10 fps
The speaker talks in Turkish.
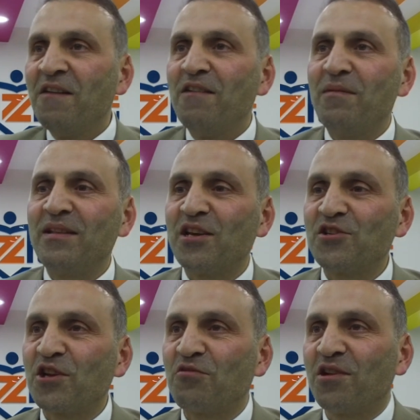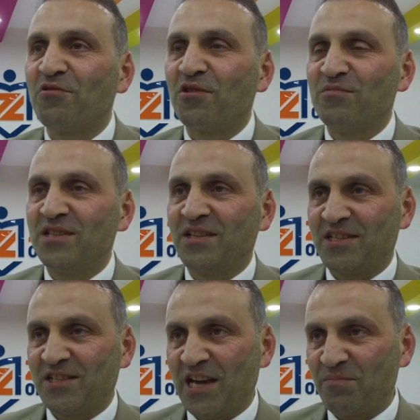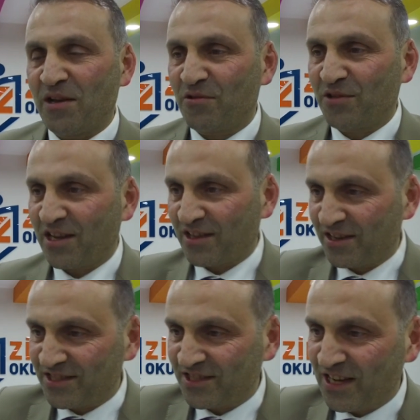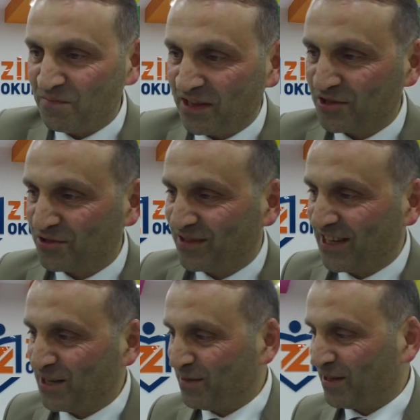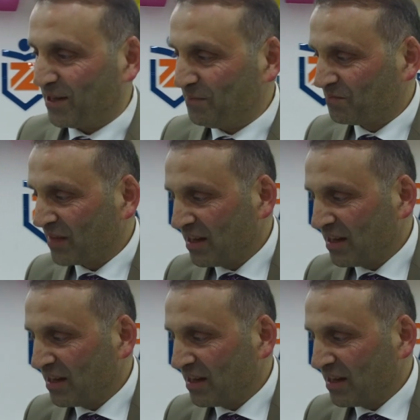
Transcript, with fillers: Ve ben teşekkür ediyorum Zinde sahiplerinin ortaklarına Sinan Bey de şöyle yanıma alayım.